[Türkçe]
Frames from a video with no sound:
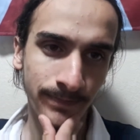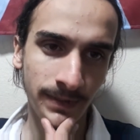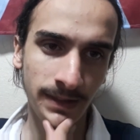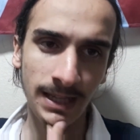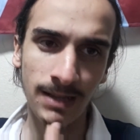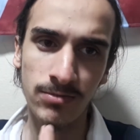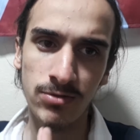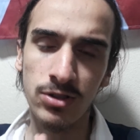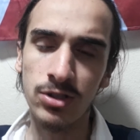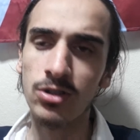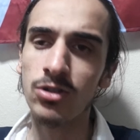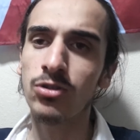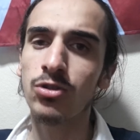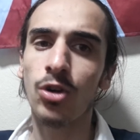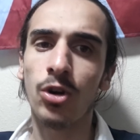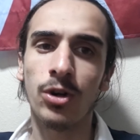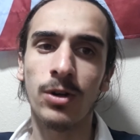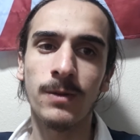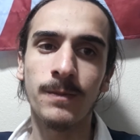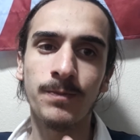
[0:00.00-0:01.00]
Tamam sıkıntı
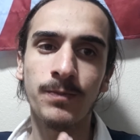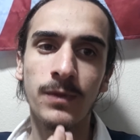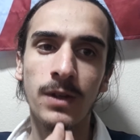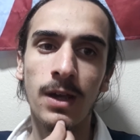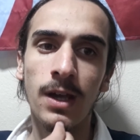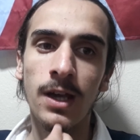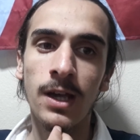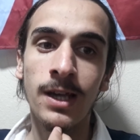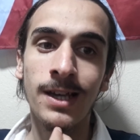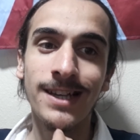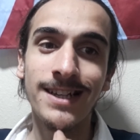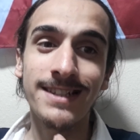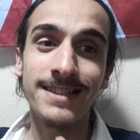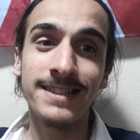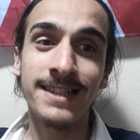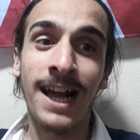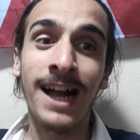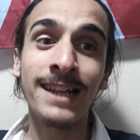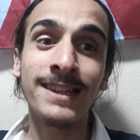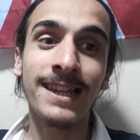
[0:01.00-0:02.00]
yok.
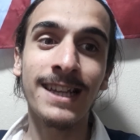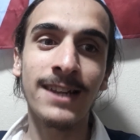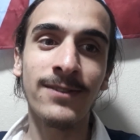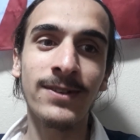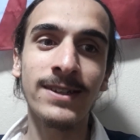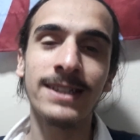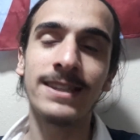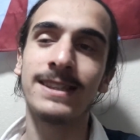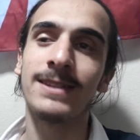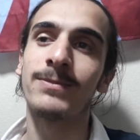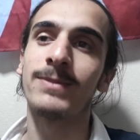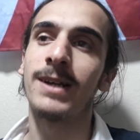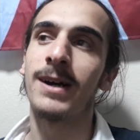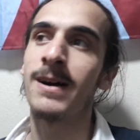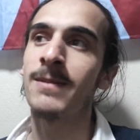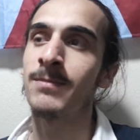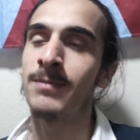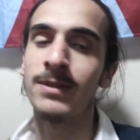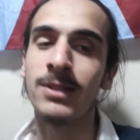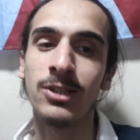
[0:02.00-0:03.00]
Sağ tarafa gittim
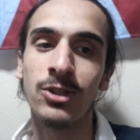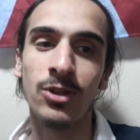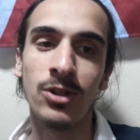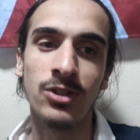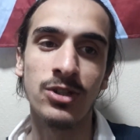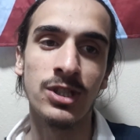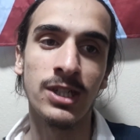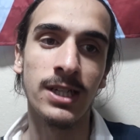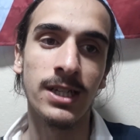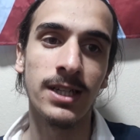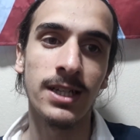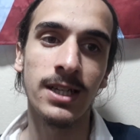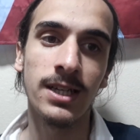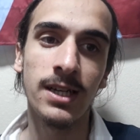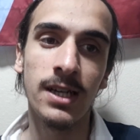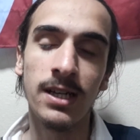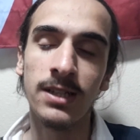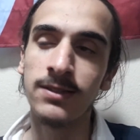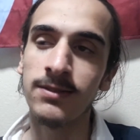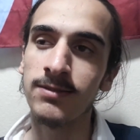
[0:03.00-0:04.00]
tamam mı ilk önce.
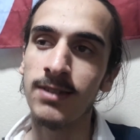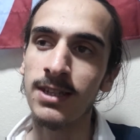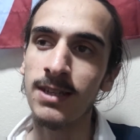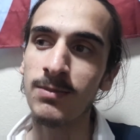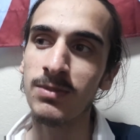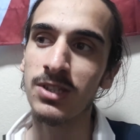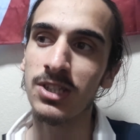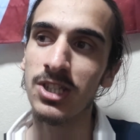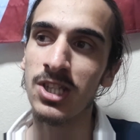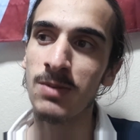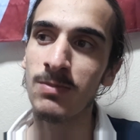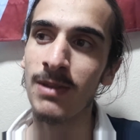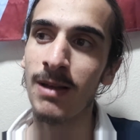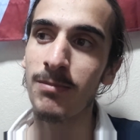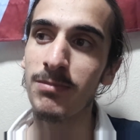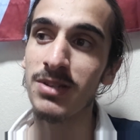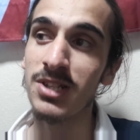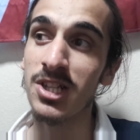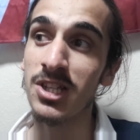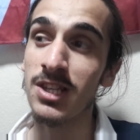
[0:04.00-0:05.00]
Dedim ki içimden bir
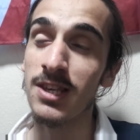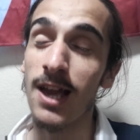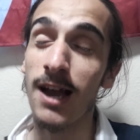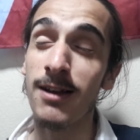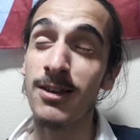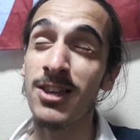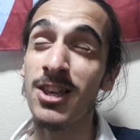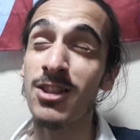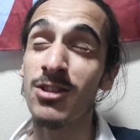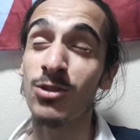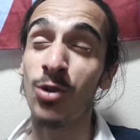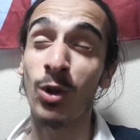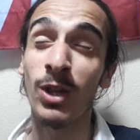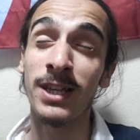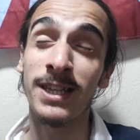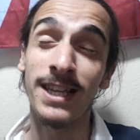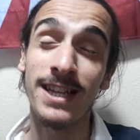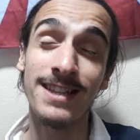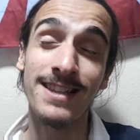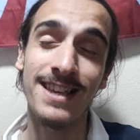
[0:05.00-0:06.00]
şey ki ya git sola
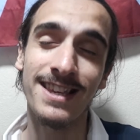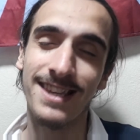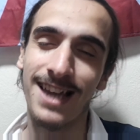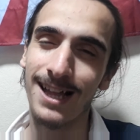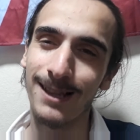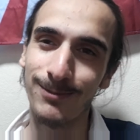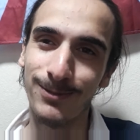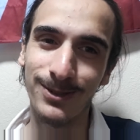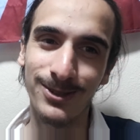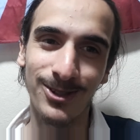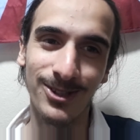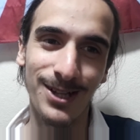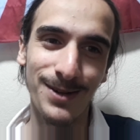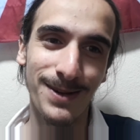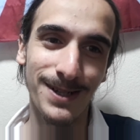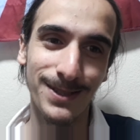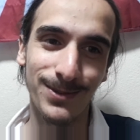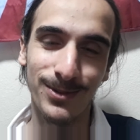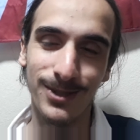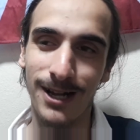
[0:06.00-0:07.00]
geri de ki abi burada
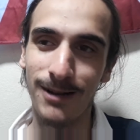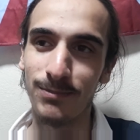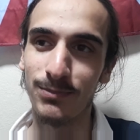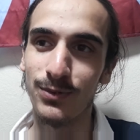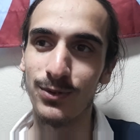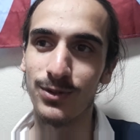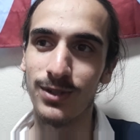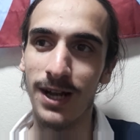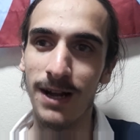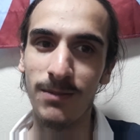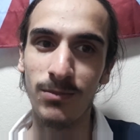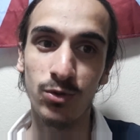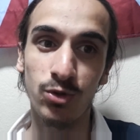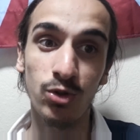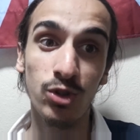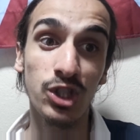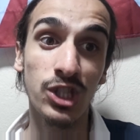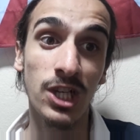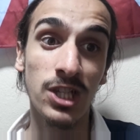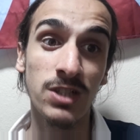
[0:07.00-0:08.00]
olamaz bu kampüs tamam mı?
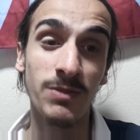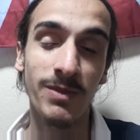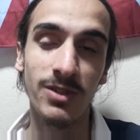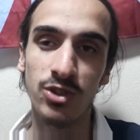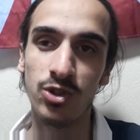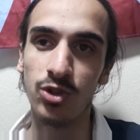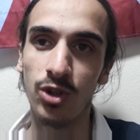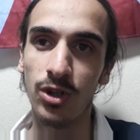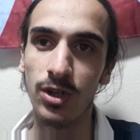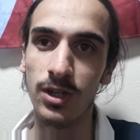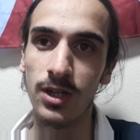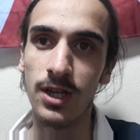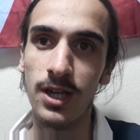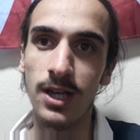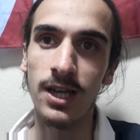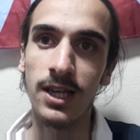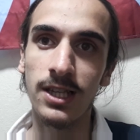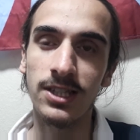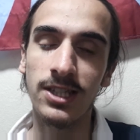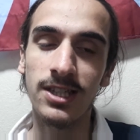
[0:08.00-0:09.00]
Çünkü yazım azı yok.
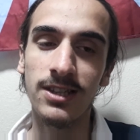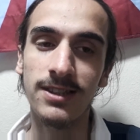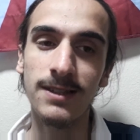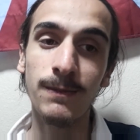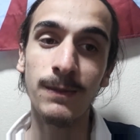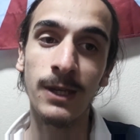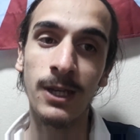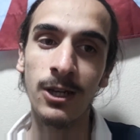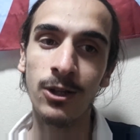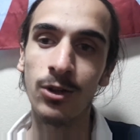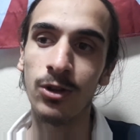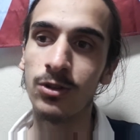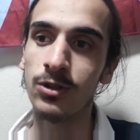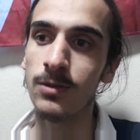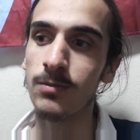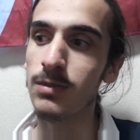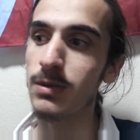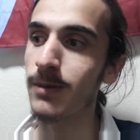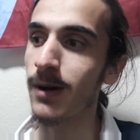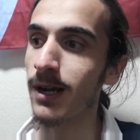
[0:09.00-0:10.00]
Gittim geri döndüm.
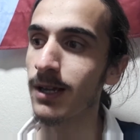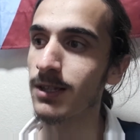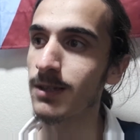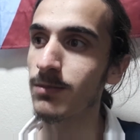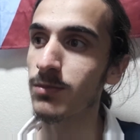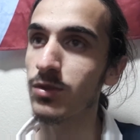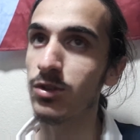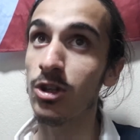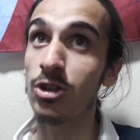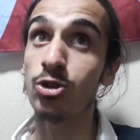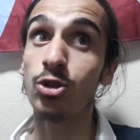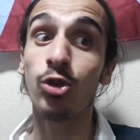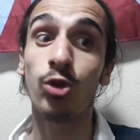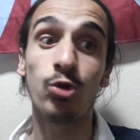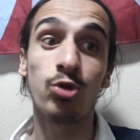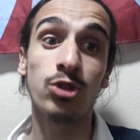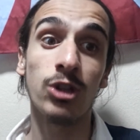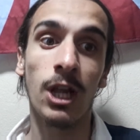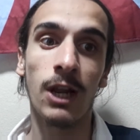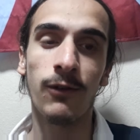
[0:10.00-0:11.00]
Bir baktım yazık
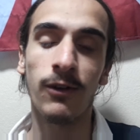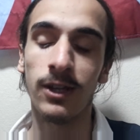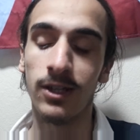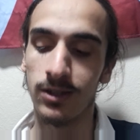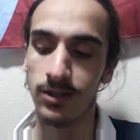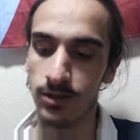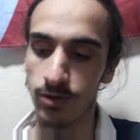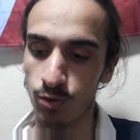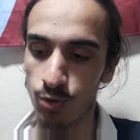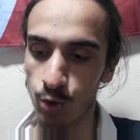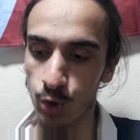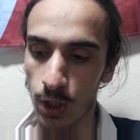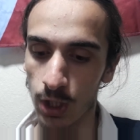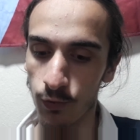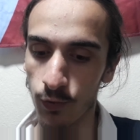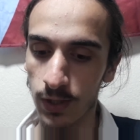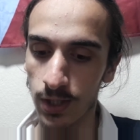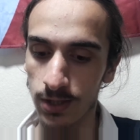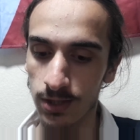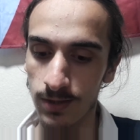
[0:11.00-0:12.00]
üst tarafa git. Üst tarafa
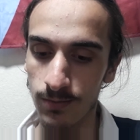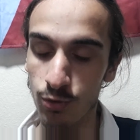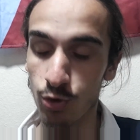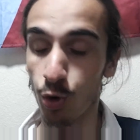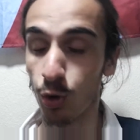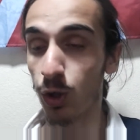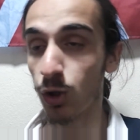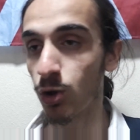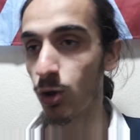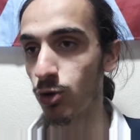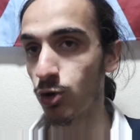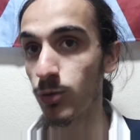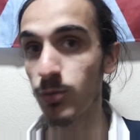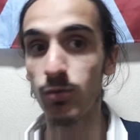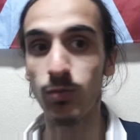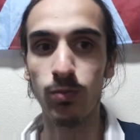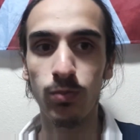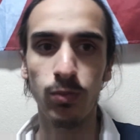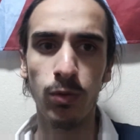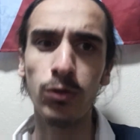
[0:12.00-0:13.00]
gittim. Sola döndüm.
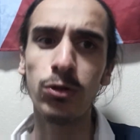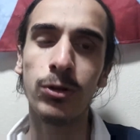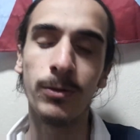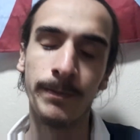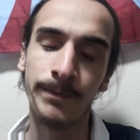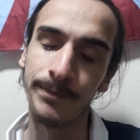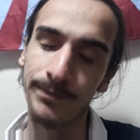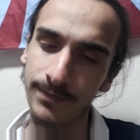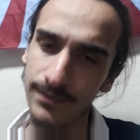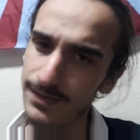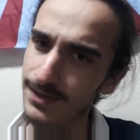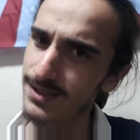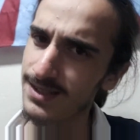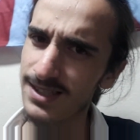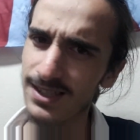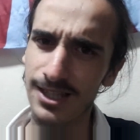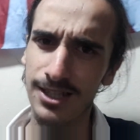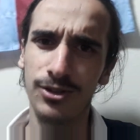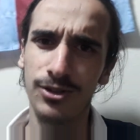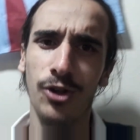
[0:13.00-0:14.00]
Buldum.
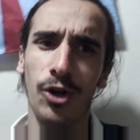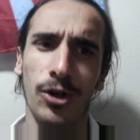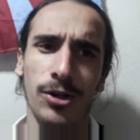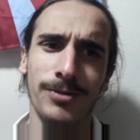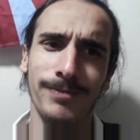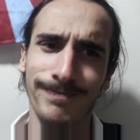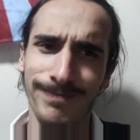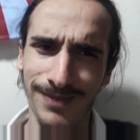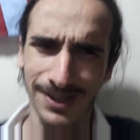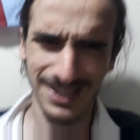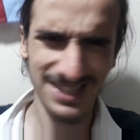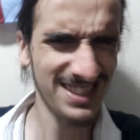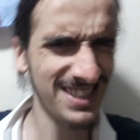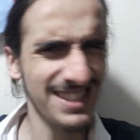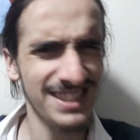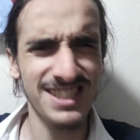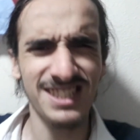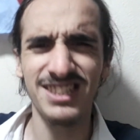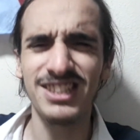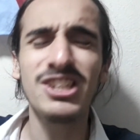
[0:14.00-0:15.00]
Sıkıntı yok.
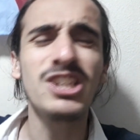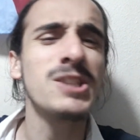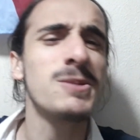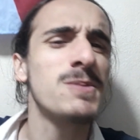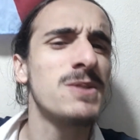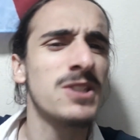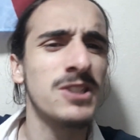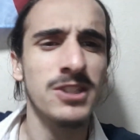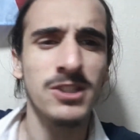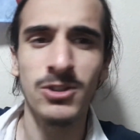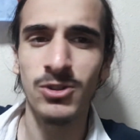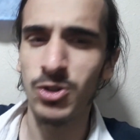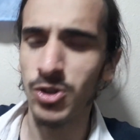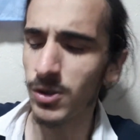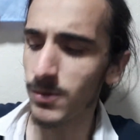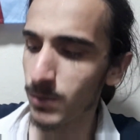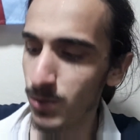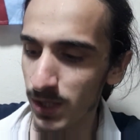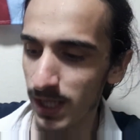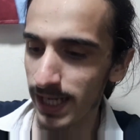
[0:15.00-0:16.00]
sıkıntı hiçbir sıkıntı
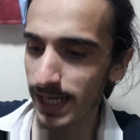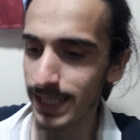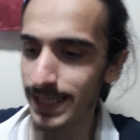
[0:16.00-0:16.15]
yok buraya